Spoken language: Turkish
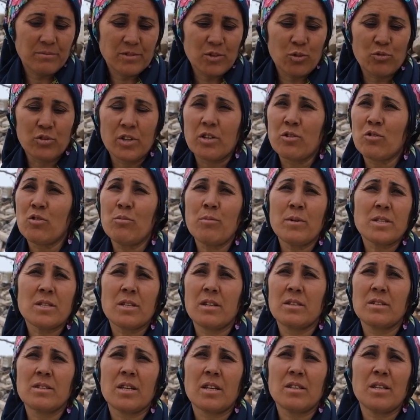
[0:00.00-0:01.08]
Onlar
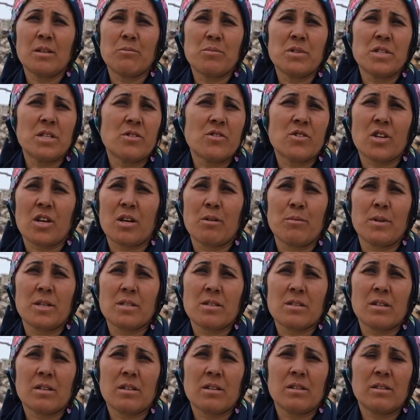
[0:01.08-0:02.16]
olmasaydı zaten bize
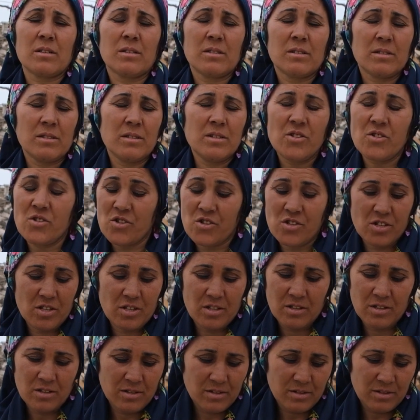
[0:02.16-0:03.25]
çıkamazdık. Hiç
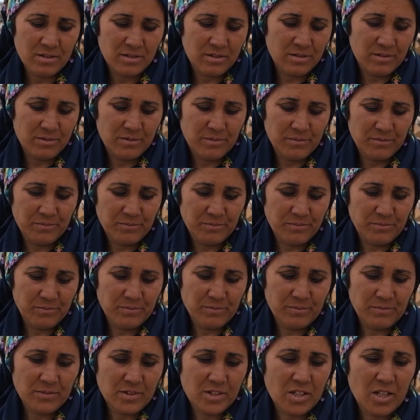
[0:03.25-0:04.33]

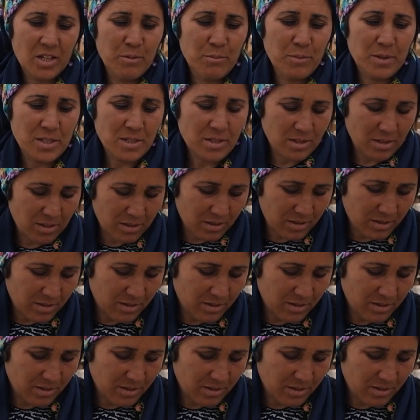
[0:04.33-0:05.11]
çıkamazdık.